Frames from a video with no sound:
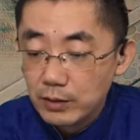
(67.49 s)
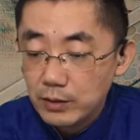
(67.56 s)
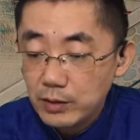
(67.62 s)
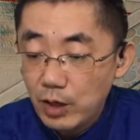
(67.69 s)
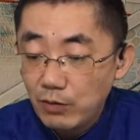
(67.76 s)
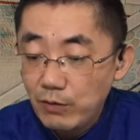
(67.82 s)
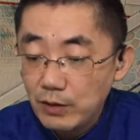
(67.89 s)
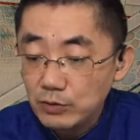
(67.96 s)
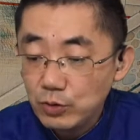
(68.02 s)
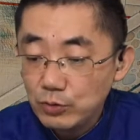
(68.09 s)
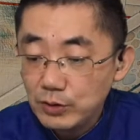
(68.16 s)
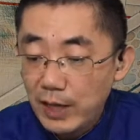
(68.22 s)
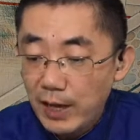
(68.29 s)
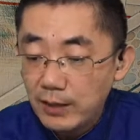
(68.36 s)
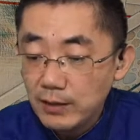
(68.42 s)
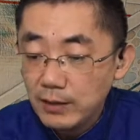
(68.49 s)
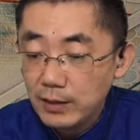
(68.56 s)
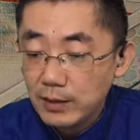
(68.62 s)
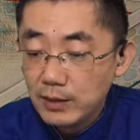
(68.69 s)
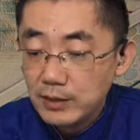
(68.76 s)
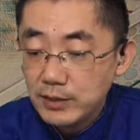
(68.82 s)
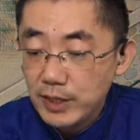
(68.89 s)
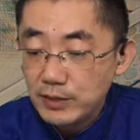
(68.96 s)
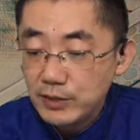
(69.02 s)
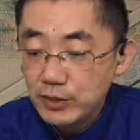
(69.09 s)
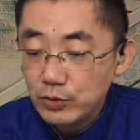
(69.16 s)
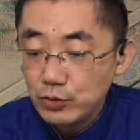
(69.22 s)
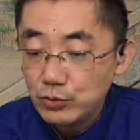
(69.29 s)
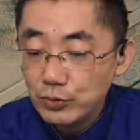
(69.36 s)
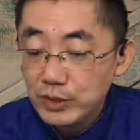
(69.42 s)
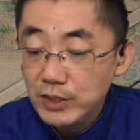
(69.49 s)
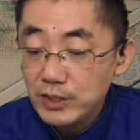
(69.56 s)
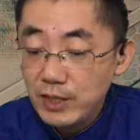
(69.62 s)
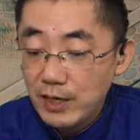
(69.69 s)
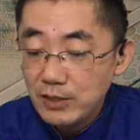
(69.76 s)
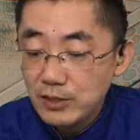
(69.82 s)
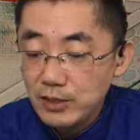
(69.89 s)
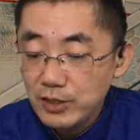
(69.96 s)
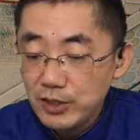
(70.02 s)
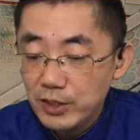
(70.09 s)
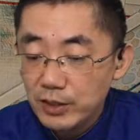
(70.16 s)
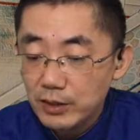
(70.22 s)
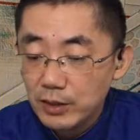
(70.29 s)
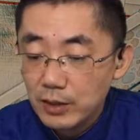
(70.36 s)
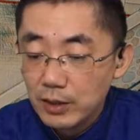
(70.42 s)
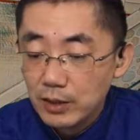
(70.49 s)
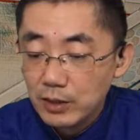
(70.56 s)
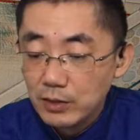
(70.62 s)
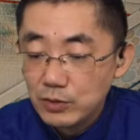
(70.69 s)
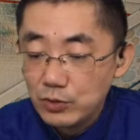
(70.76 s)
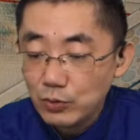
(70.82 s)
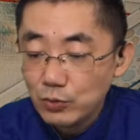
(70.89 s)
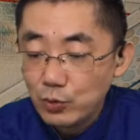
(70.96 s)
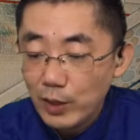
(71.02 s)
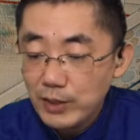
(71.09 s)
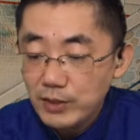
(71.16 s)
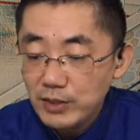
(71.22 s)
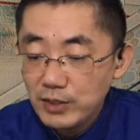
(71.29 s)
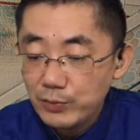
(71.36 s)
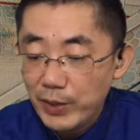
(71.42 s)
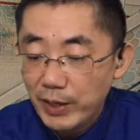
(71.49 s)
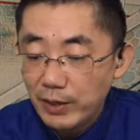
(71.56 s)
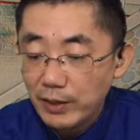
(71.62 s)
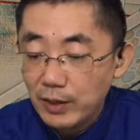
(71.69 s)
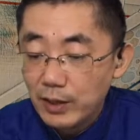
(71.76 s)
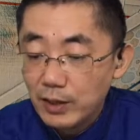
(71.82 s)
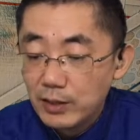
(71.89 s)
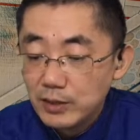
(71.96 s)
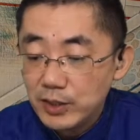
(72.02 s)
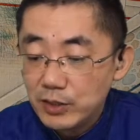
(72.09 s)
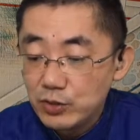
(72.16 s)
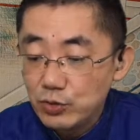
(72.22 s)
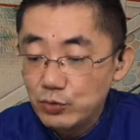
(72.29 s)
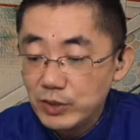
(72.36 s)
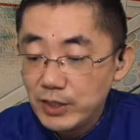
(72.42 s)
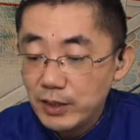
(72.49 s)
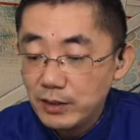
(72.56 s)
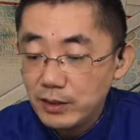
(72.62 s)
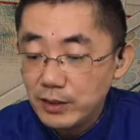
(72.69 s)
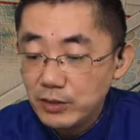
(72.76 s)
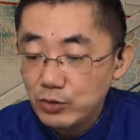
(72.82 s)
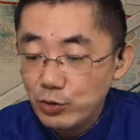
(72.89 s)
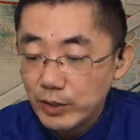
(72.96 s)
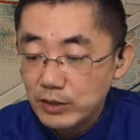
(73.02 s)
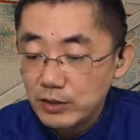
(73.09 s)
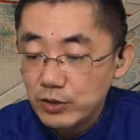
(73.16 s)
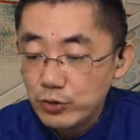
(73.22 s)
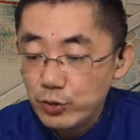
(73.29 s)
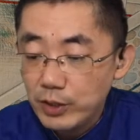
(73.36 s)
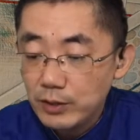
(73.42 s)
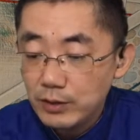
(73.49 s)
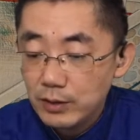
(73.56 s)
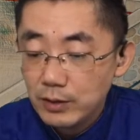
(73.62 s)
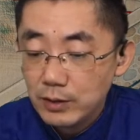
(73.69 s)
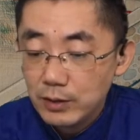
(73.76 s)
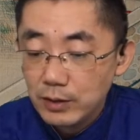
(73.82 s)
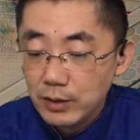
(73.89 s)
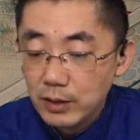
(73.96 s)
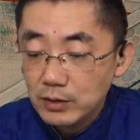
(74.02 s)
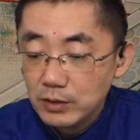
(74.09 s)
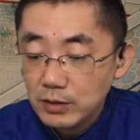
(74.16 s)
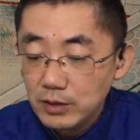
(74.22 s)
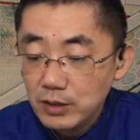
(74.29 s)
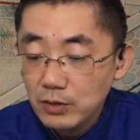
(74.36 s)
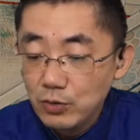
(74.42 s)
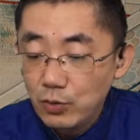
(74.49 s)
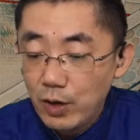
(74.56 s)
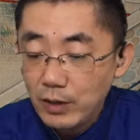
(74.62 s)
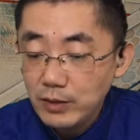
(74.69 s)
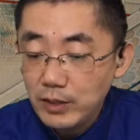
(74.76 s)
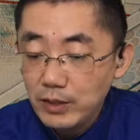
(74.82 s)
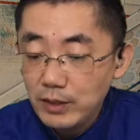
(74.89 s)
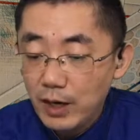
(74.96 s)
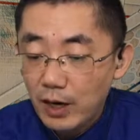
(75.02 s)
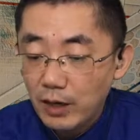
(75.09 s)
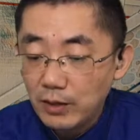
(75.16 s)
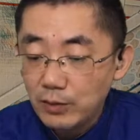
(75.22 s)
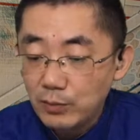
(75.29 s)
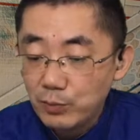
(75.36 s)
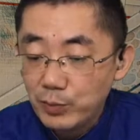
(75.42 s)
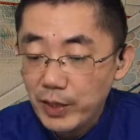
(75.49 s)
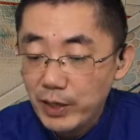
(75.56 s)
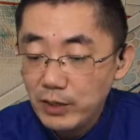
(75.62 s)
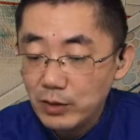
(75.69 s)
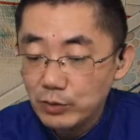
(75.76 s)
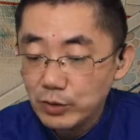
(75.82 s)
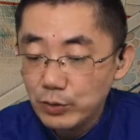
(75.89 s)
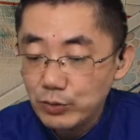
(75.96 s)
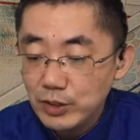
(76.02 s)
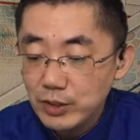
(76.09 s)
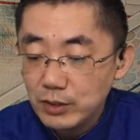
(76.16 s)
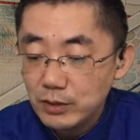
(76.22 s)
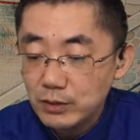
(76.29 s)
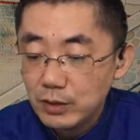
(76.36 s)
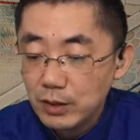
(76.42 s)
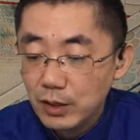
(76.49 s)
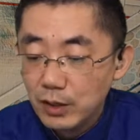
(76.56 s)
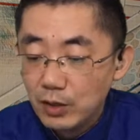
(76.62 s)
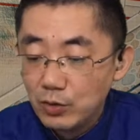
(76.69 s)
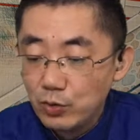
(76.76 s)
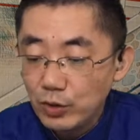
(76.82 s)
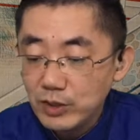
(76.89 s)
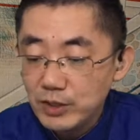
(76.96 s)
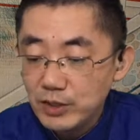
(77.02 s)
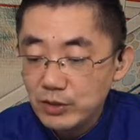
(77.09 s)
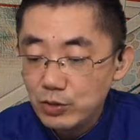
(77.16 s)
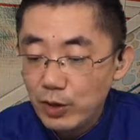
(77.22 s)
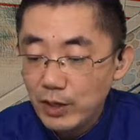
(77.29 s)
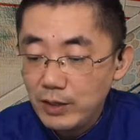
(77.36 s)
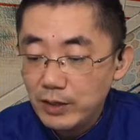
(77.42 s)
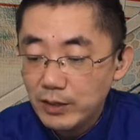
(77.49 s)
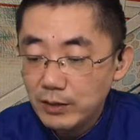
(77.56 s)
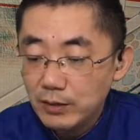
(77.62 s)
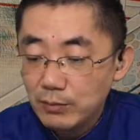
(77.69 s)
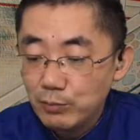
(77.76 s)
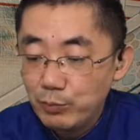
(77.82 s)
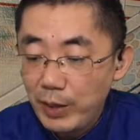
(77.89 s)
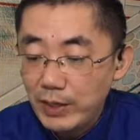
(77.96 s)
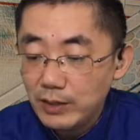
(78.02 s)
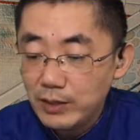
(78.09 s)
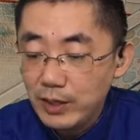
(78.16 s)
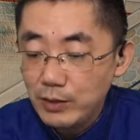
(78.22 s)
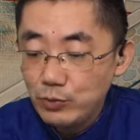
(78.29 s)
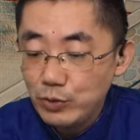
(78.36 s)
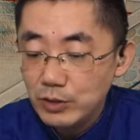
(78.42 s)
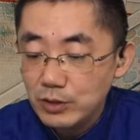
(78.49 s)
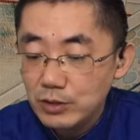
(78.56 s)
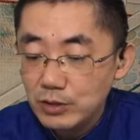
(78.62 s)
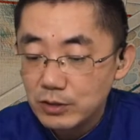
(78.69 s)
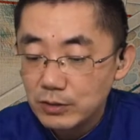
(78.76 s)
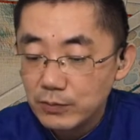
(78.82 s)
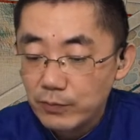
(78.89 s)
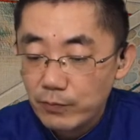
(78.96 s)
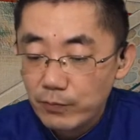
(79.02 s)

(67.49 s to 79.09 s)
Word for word: 遥望东南，见几处依山之榭；纵观西北，结树间临水之轩。生黄银耳，别有幽情；罗绮穿林，背天韵致。